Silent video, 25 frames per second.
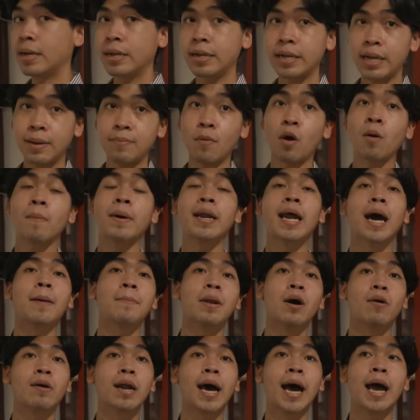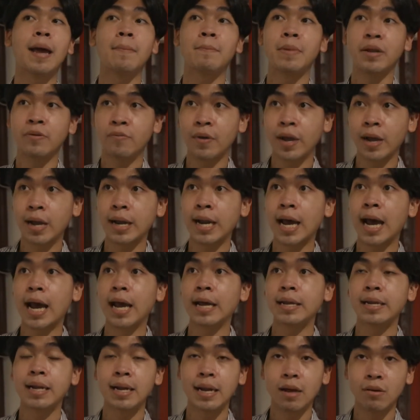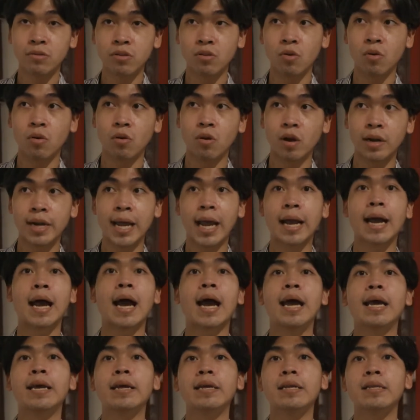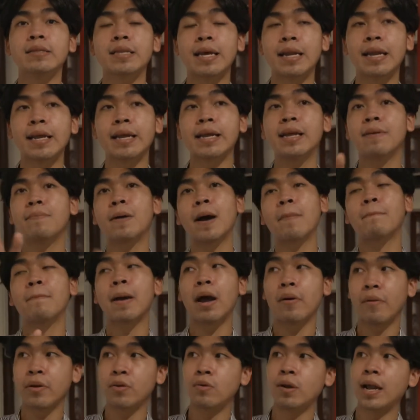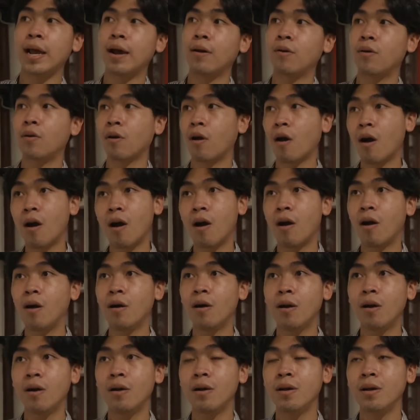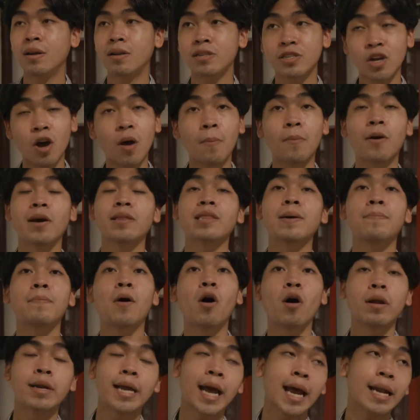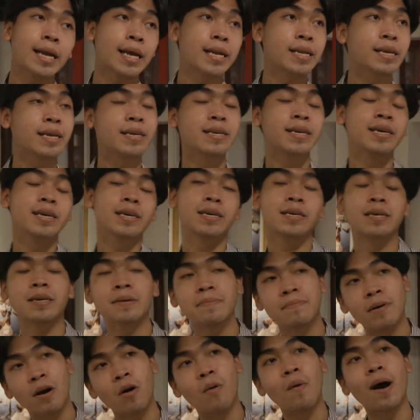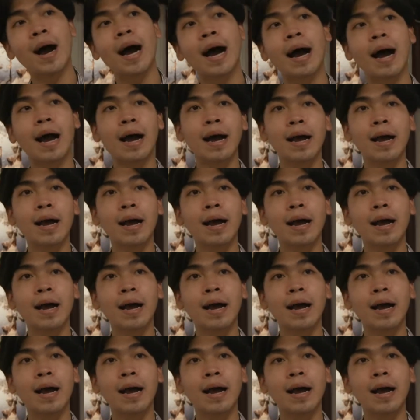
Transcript: อินบ็อกซ์มาถามเราก็ได้เมนไว้ก็ได้เดี๋ยวเราส่งคอนแทคให้แต่ในคลิปแปะไว้อยู่แล้วก็ชอบก็ซัพพอร์ตงานกันเยอะๆเพราะว่า